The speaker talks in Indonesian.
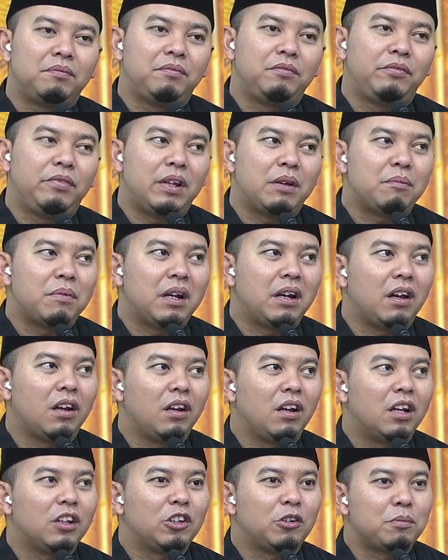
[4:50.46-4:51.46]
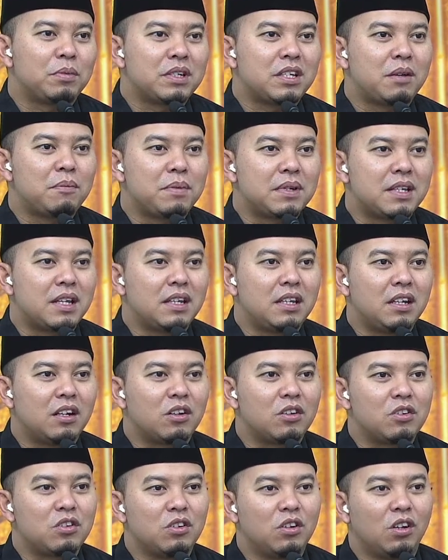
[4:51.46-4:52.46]
firman Allah atau pesan-pesannya
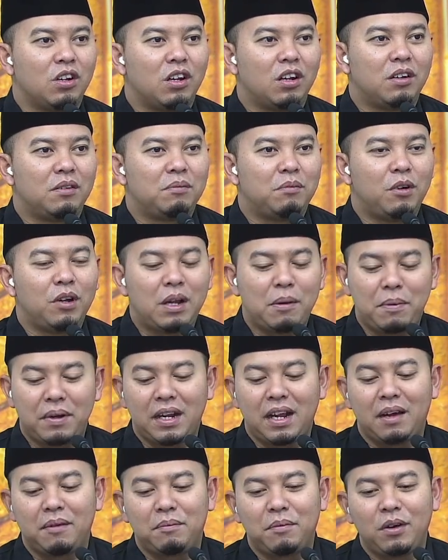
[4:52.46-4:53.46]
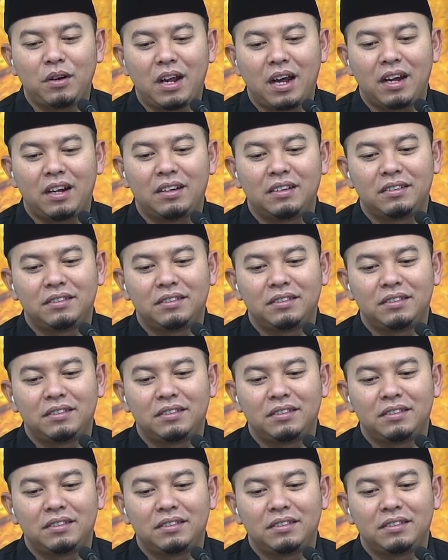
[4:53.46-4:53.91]
Rasulullah. Mau dapat enggak? Mau enggak?